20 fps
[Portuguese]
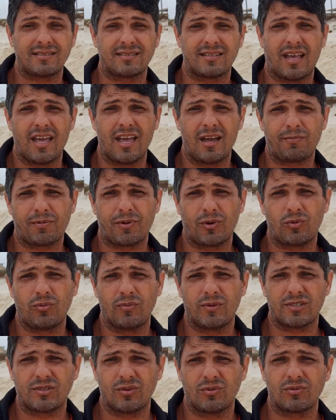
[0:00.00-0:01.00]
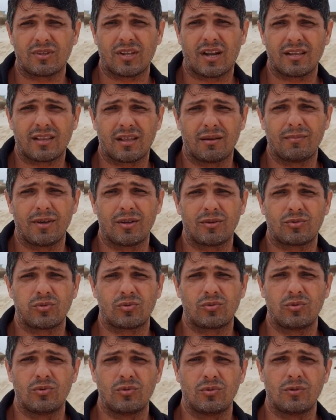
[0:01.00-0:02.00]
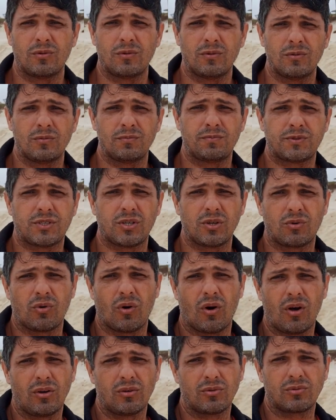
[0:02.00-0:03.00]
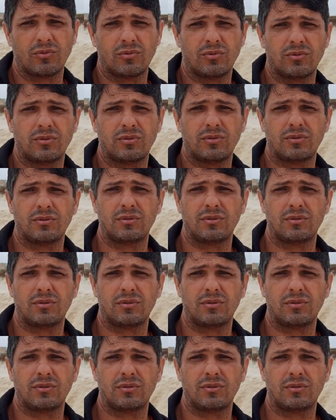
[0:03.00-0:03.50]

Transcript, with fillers: Nessa época eu comecei um tratamento com um psicólogo,